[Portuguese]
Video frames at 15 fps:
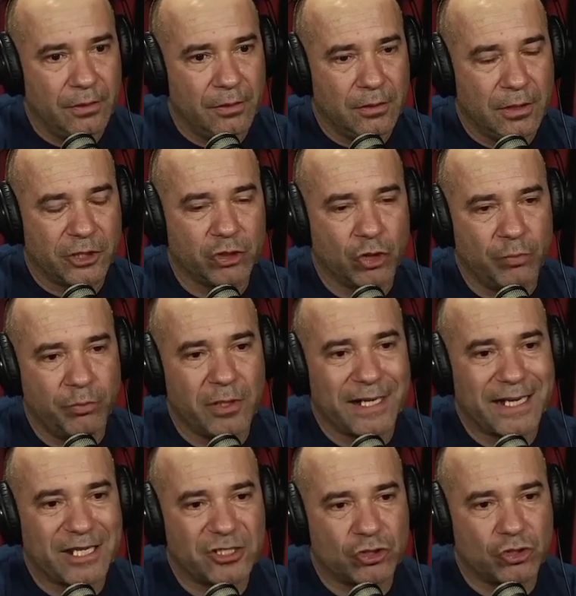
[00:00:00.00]
O cachorro pular
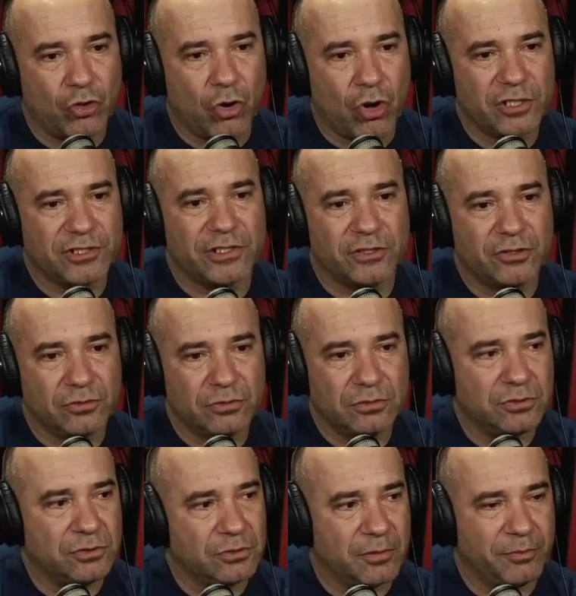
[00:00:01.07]
nas costas de, um,
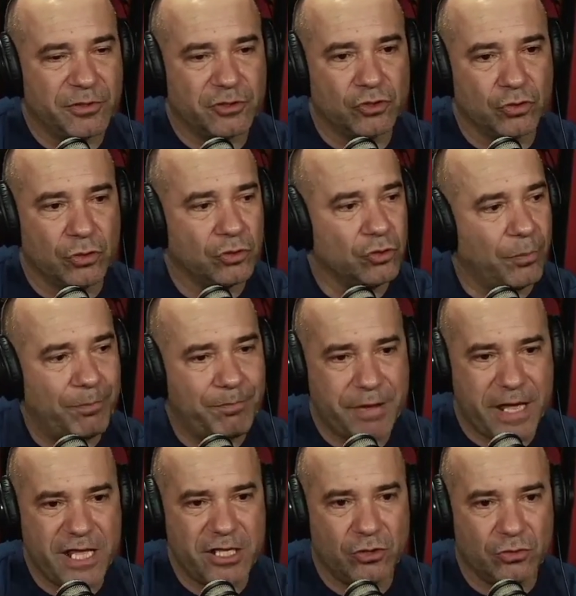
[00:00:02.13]
de uma pessoa, no
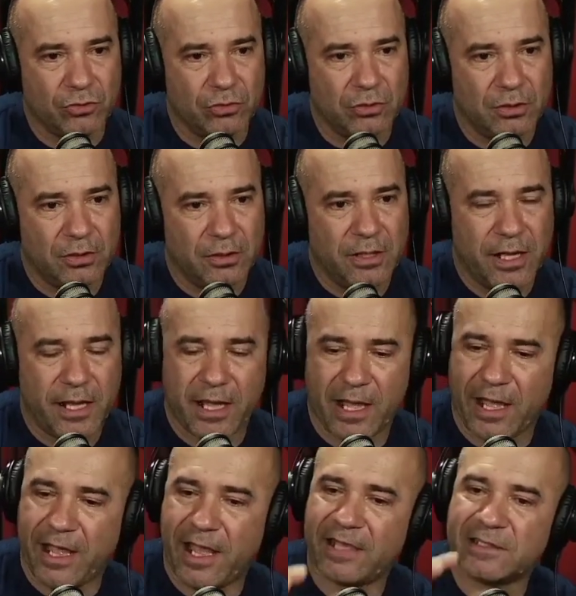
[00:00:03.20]
peito,
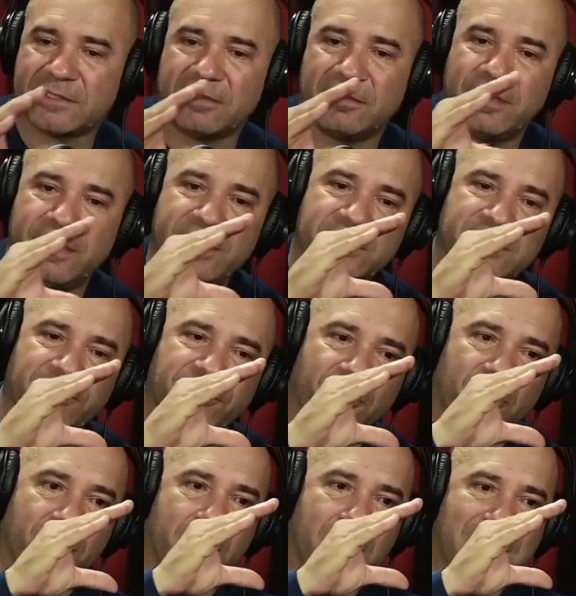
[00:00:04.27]
é essa, esse
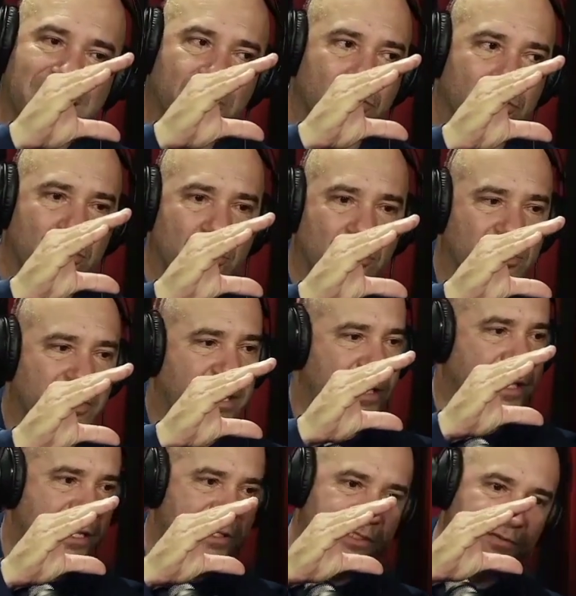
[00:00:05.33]
formato contra
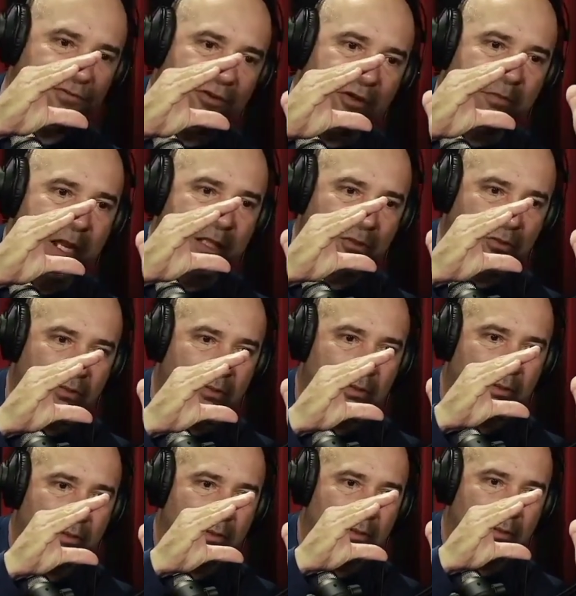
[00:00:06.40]
esse formato.
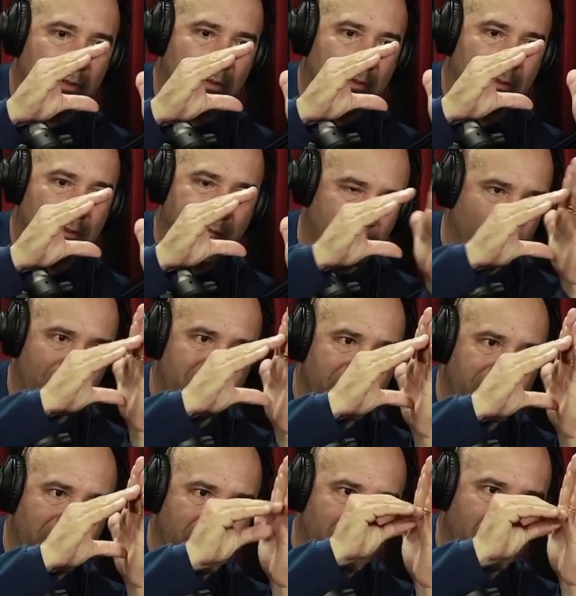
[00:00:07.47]
Tem
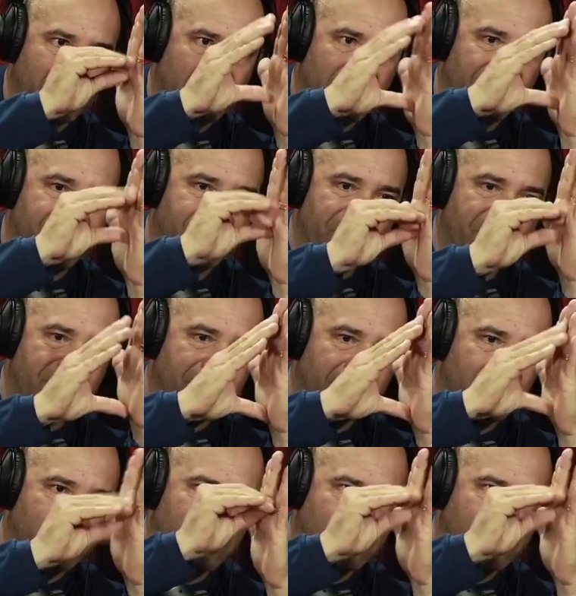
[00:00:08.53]
mordida aqui, ó, efetiva.